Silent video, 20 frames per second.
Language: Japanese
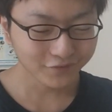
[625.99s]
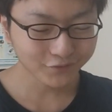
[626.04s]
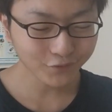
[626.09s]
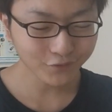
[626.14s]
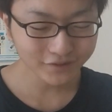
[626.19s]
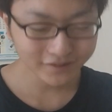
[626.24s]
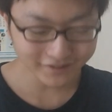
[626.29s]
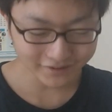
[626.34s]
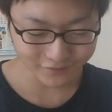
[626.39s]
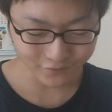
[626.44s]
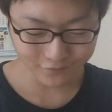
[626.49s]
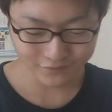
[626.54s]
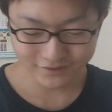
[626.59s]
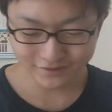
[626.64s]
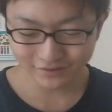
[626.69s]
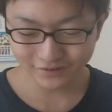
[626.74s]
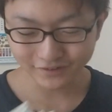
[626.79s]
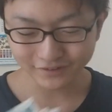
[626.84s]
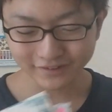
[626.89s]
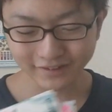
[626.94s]
とにかく面
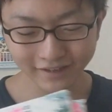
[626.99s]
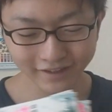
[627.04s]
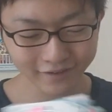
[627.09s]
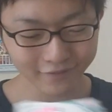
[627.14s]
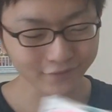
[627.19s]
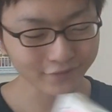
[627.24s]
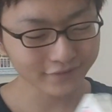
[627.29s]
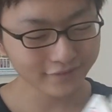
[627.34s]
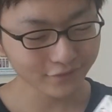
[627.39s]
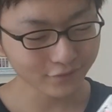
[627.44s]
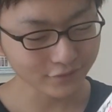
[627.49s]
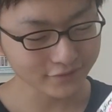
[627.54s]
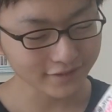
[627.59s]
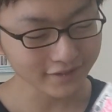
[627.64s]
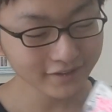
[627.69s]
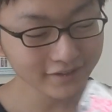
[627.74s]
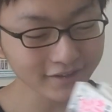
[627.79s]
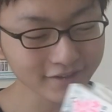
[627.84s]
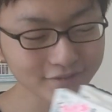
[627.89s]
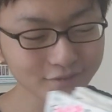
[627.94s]
白いのでね、こう
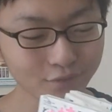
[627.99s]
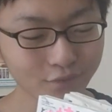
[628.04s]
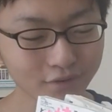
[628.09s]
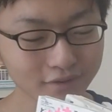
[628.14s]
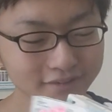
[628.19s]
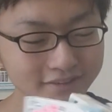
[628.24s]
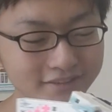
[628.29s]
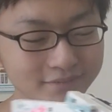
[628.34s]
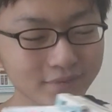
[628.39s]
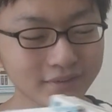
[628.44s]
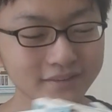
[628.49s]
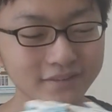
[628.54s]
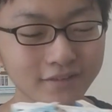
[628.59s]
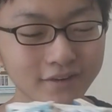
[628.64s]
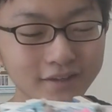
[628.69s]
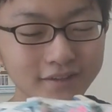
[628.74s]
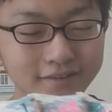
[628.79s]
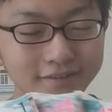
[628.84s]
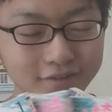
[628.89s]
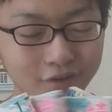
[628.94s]
全巻揃えてしまった
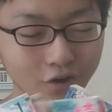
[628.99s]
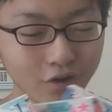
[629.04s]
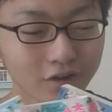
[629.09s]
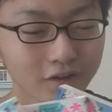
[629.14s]
わけですよ。